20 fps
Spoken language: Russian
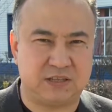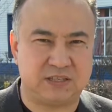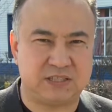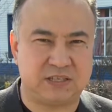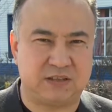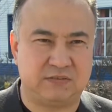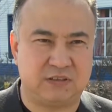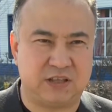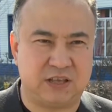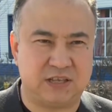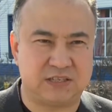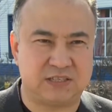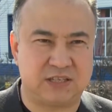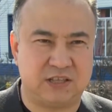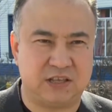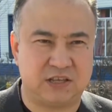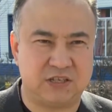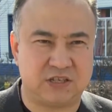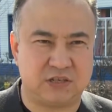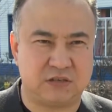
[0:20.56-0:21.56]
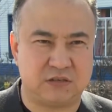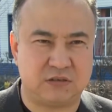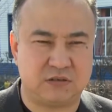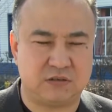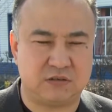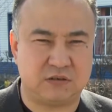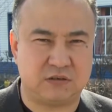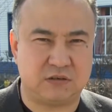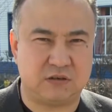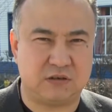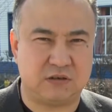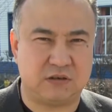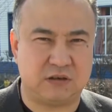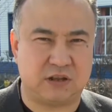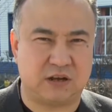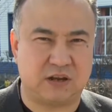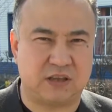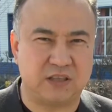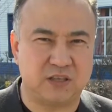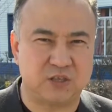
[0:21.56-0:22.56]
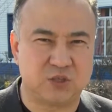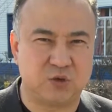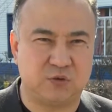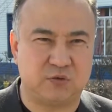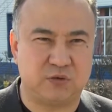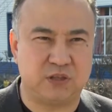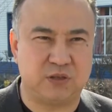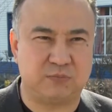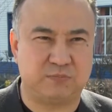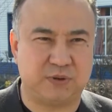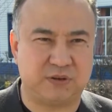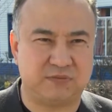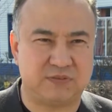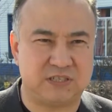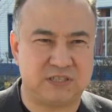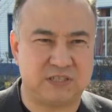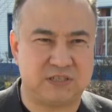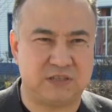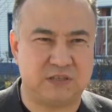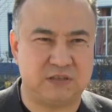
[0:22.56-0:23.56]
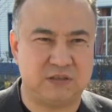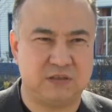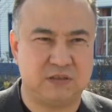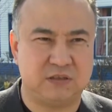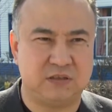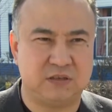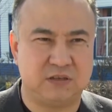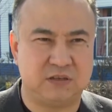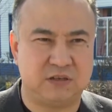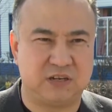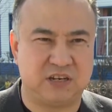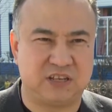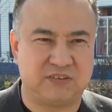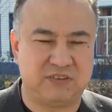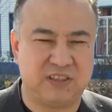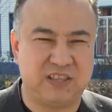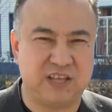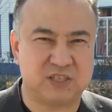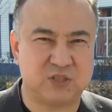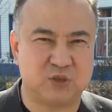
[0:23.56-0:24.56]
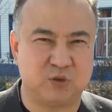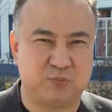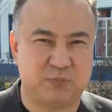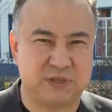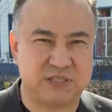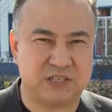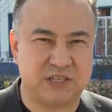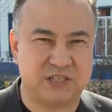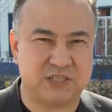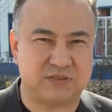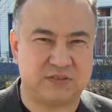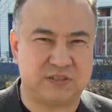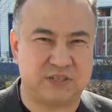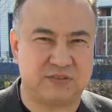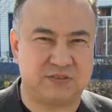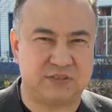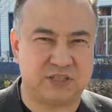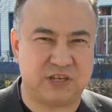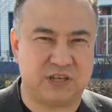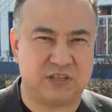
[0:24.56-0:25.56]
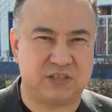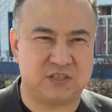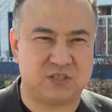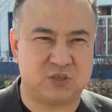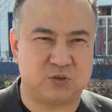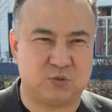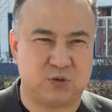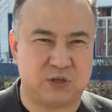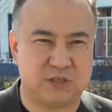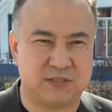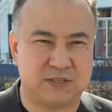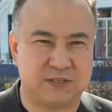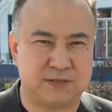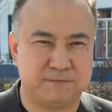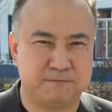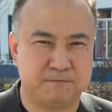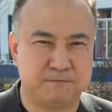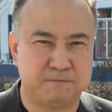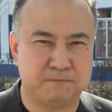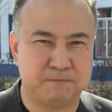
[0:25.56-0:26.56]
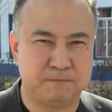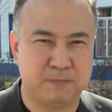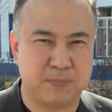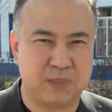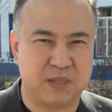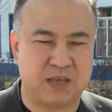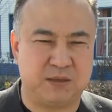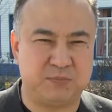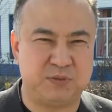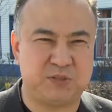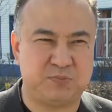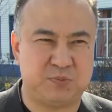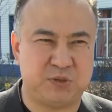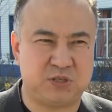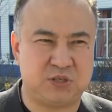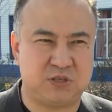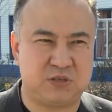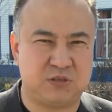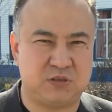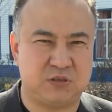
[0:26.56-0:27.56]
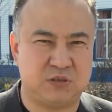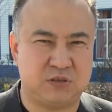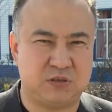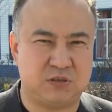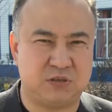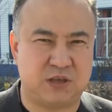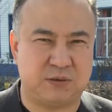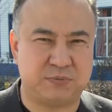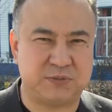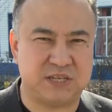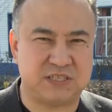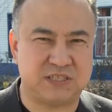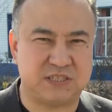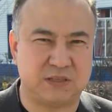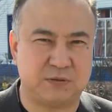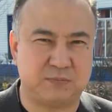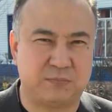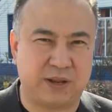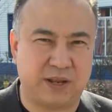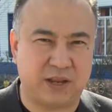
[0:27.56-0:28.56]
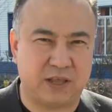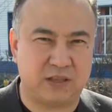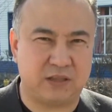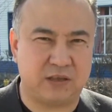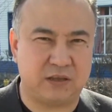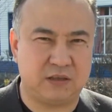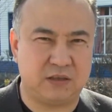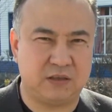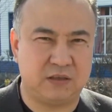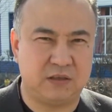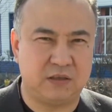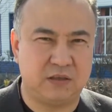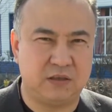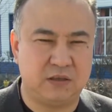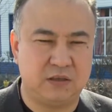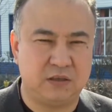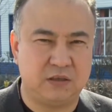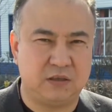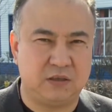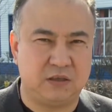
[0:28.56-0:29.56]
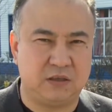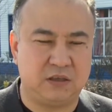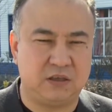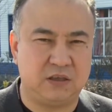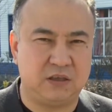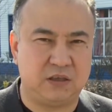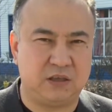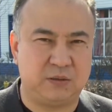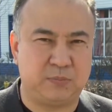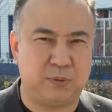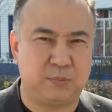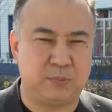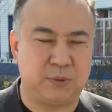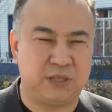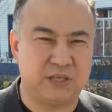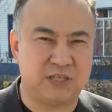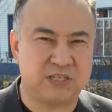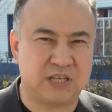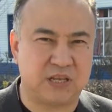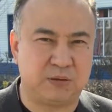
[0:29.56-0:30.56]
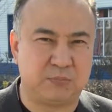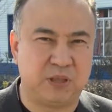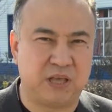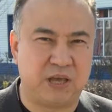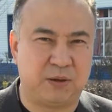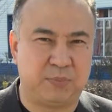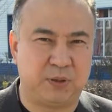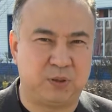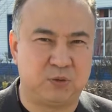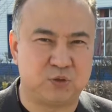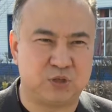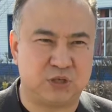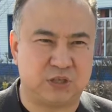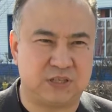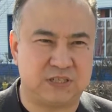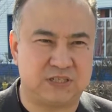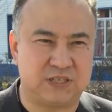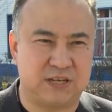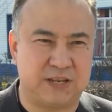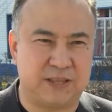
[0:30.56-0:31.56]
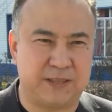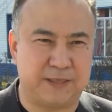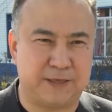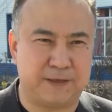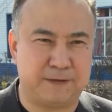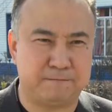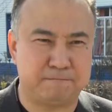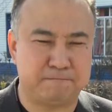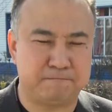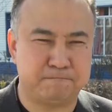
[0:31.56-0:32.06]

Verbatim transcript: основная задача – организованно провести ликвидацию последствий чрезвычайной ситуации, обеспечить общественный порядок – и эпидемиологическое благополучие населения.